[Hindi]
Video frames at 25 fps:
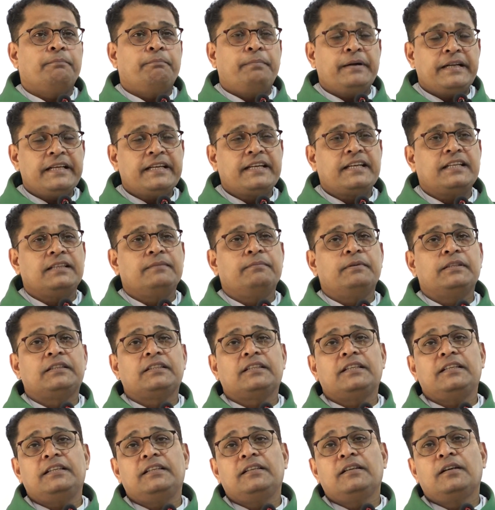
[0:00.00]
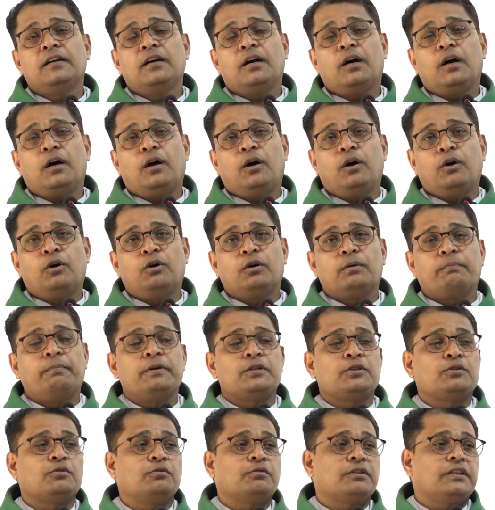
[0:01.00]
बड़ी खिदमत की और
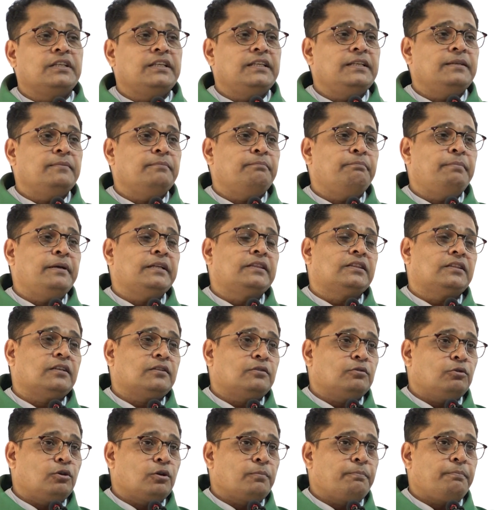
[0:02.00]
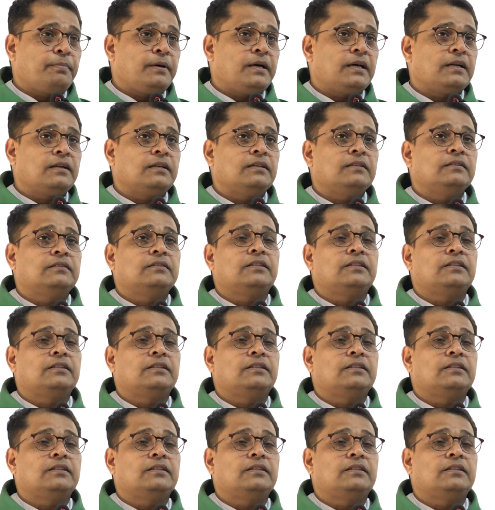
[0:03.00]
बच्चों की बेहतर तौर पर